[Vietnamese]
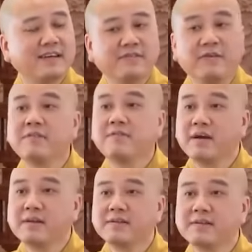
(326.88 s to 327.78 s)
Vân
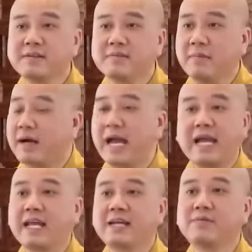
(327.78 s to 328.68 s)
vân mà
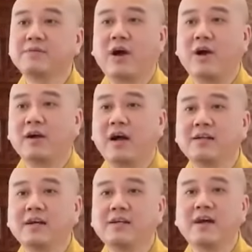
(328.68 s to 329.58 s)
ngài lại không chọn ở
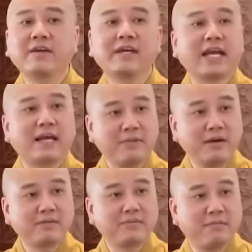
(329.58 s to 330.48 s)
nơi đó để ngài
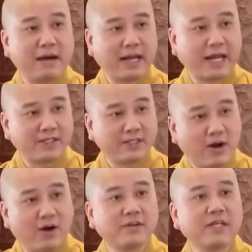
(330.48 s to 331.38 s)
mất mà ngài
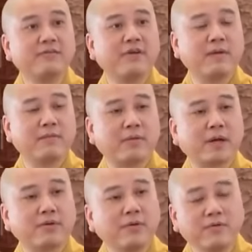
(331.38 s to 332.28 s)
chọn đi về một
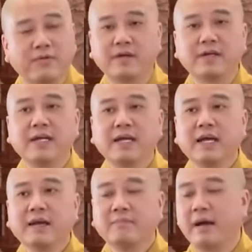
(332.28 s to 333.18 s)
cái khu vực
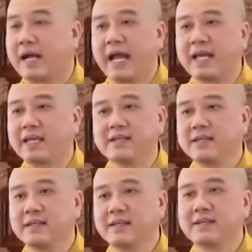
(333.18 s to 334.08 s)
mà ngài
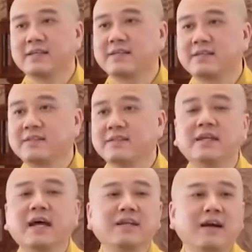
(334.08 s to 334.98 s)

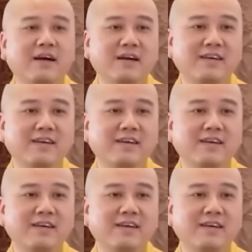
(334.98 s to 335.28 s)
chưa đến đó